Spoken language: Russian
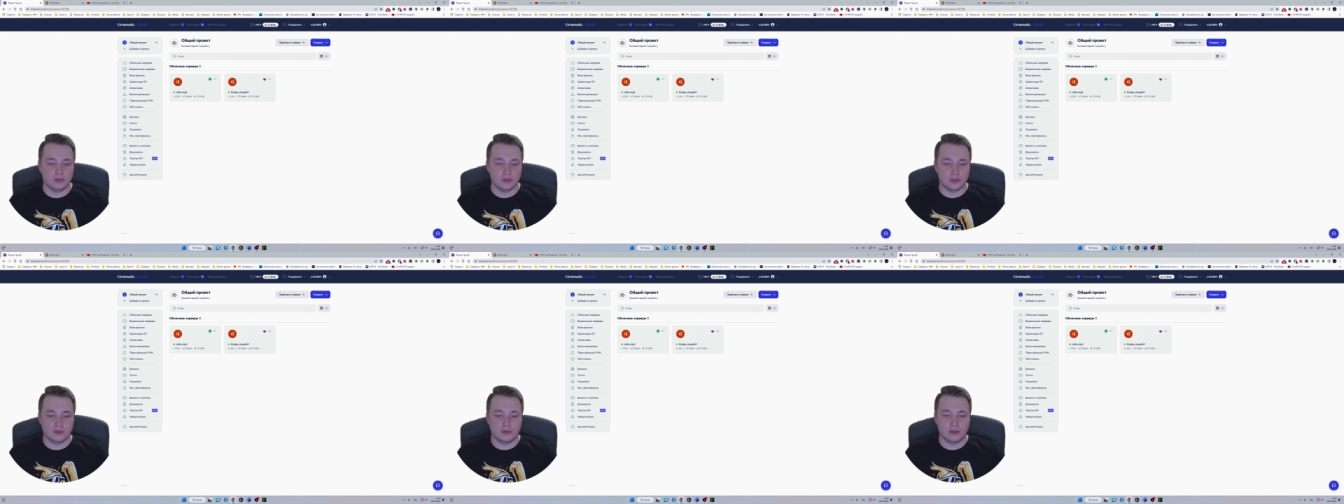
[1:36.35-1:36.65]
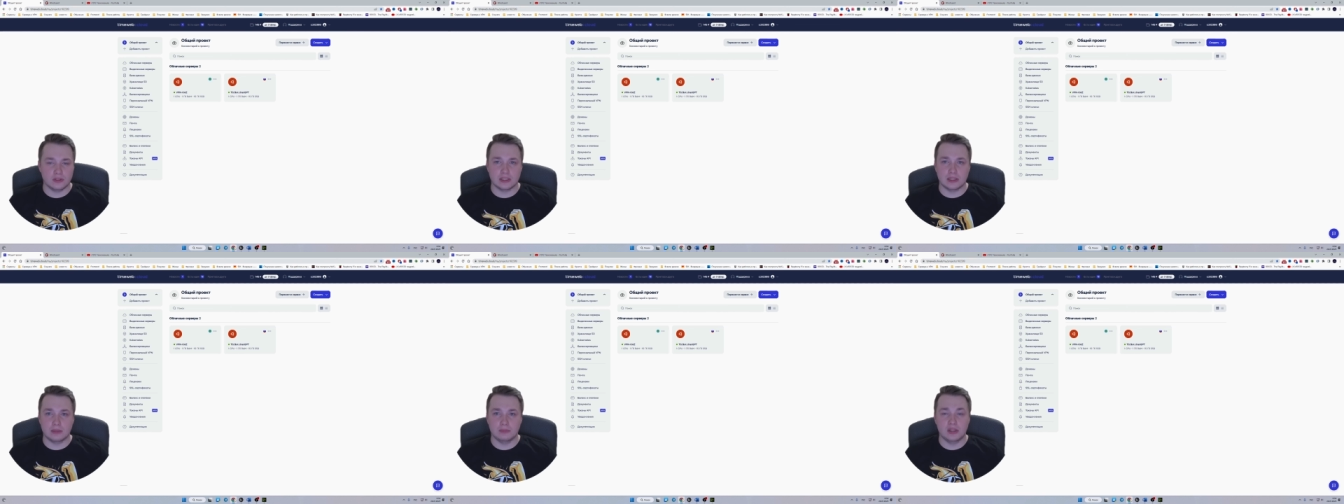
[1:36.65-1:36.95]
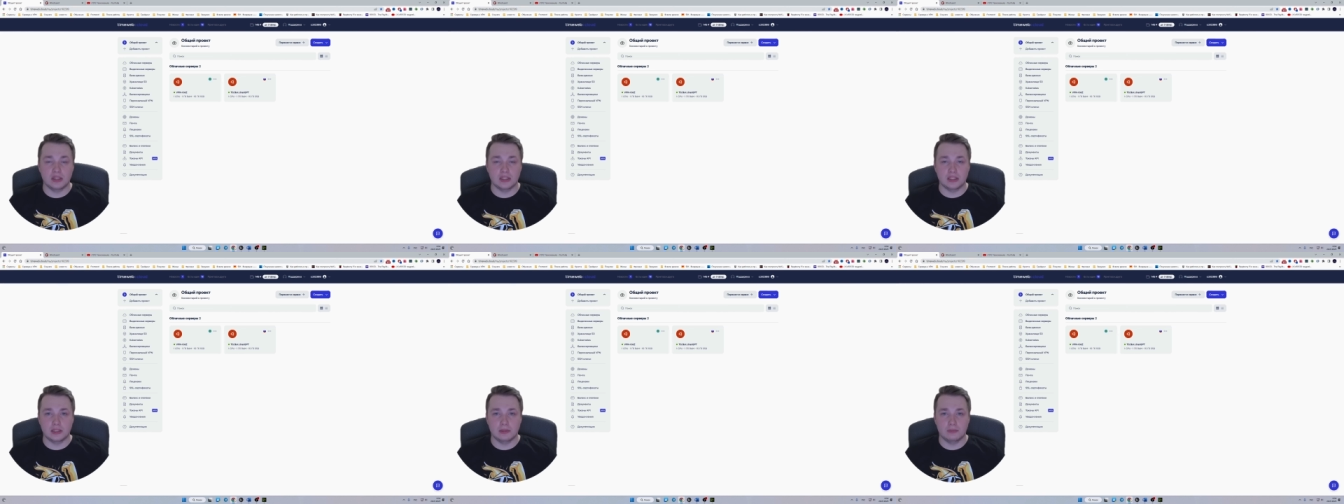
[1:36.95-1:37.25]
С вас там
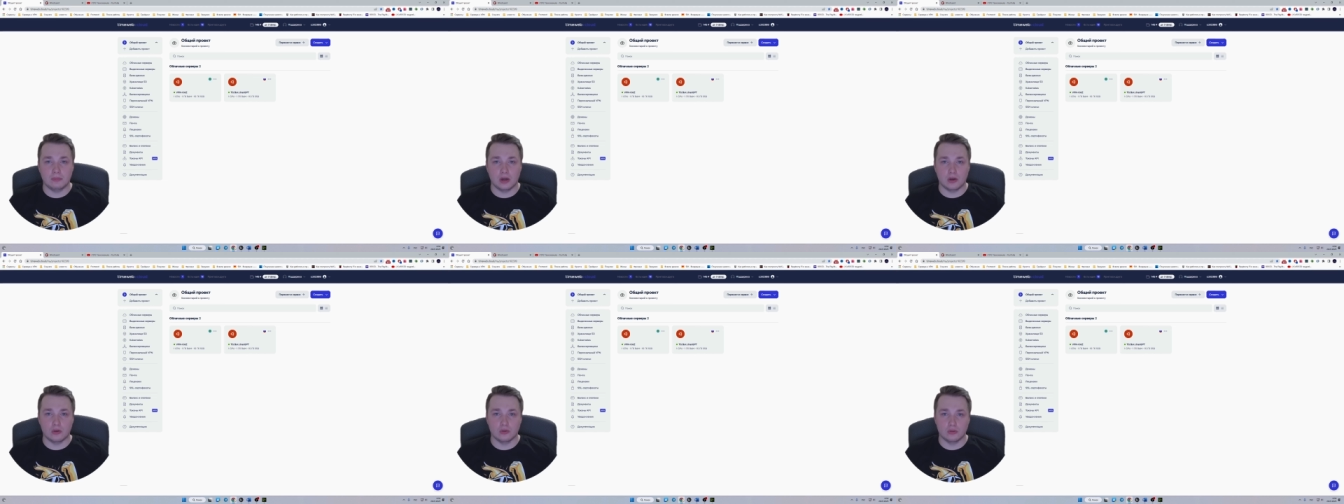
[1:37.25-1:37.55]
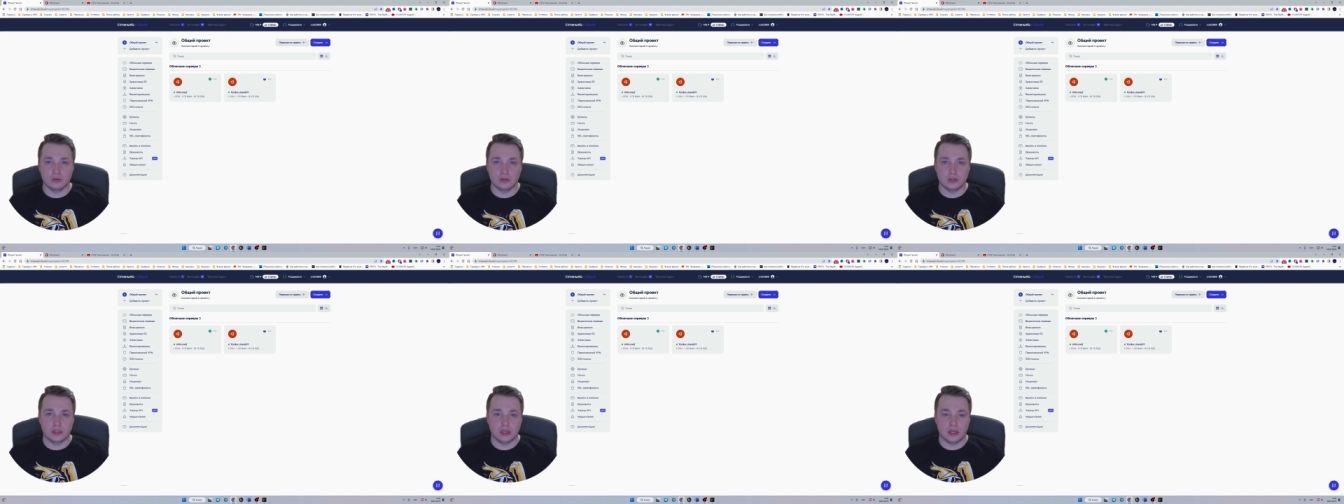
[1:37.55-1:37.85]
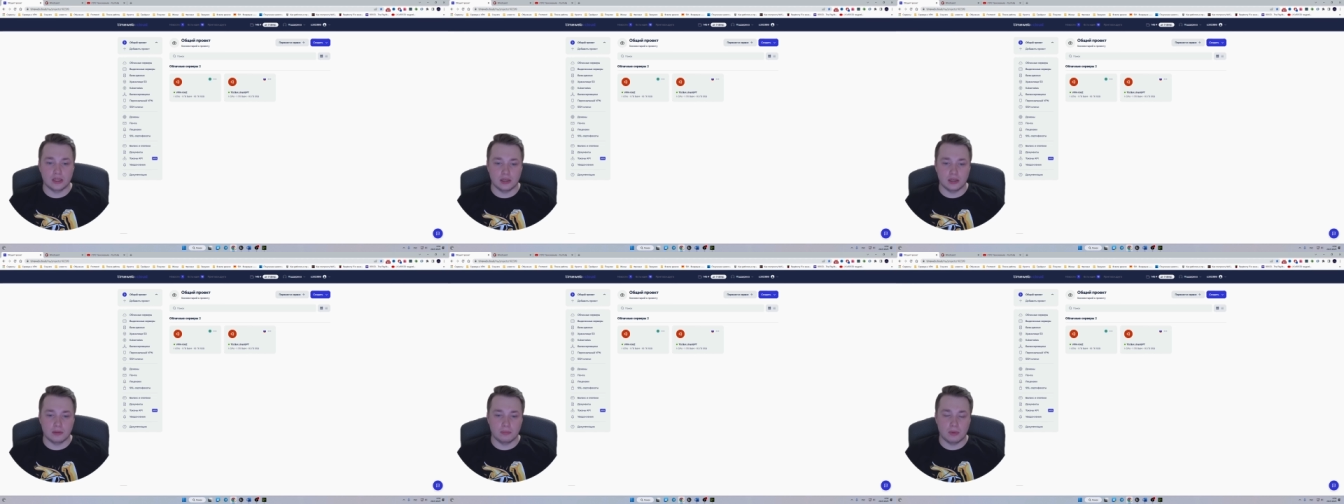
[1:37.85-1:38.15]
не снимают
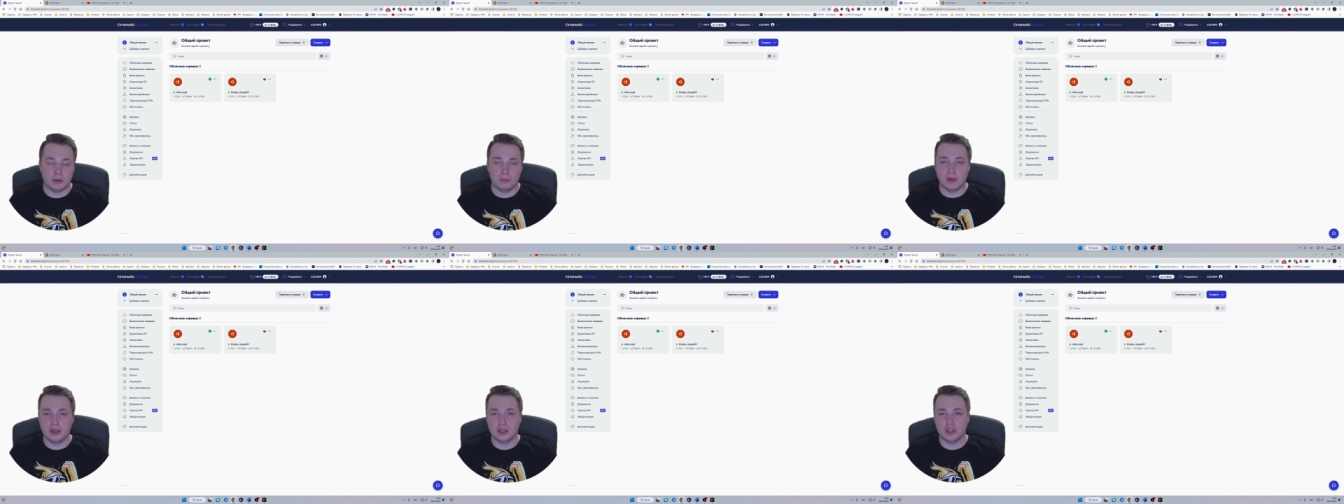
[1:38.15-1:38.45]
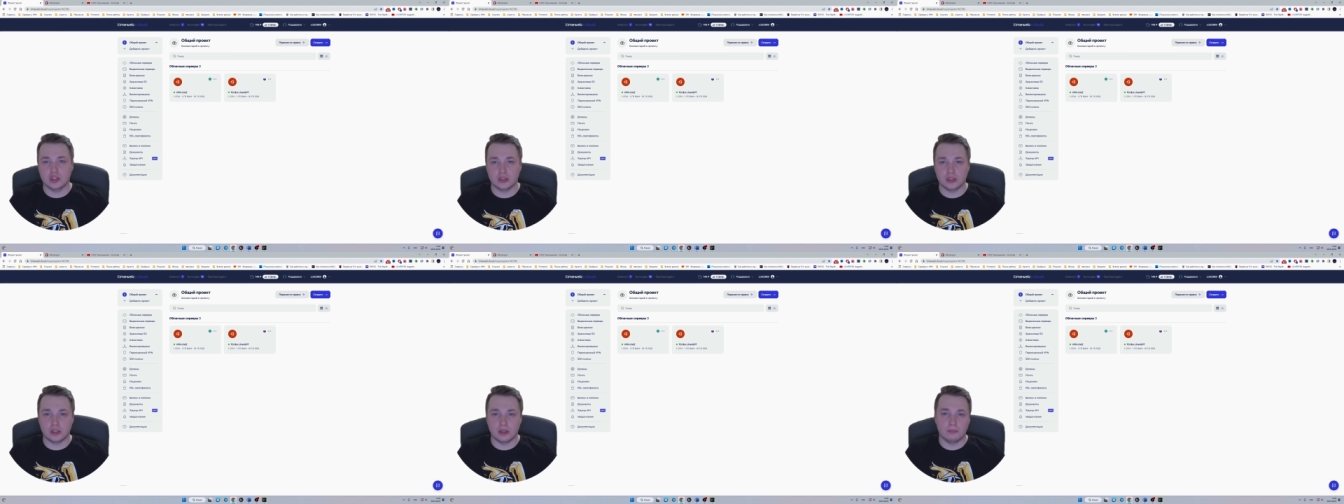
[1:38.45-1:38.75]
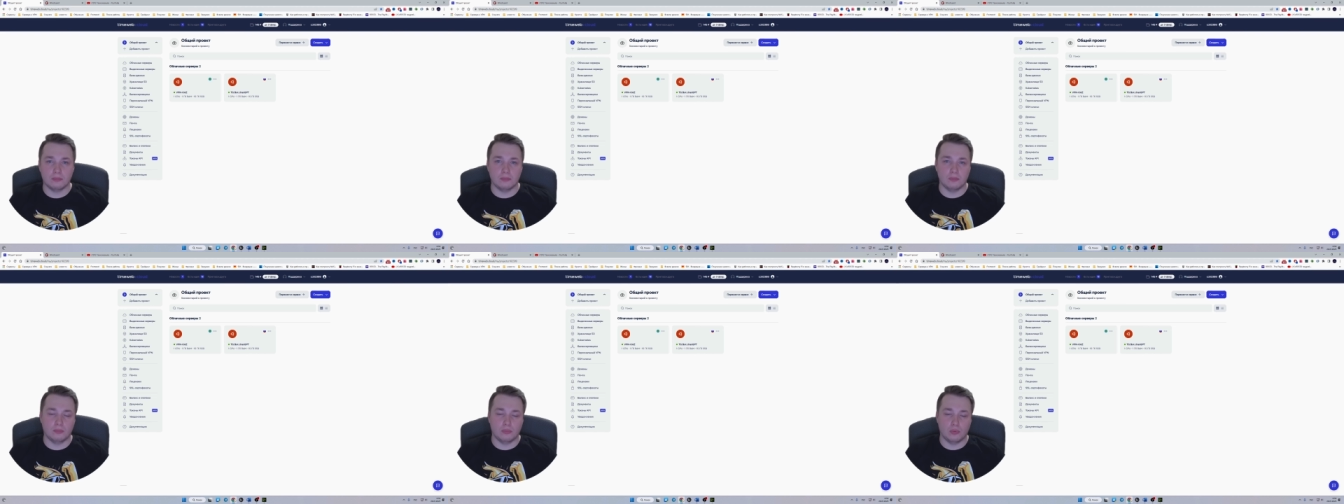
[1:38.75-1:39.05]
деньги
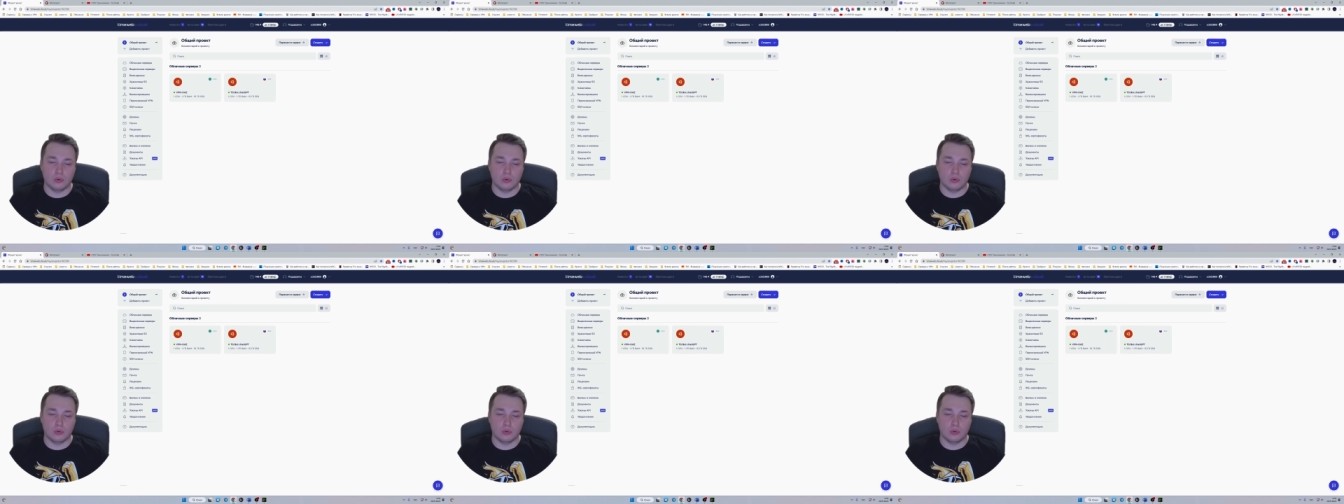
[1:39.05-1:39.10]
помесячно,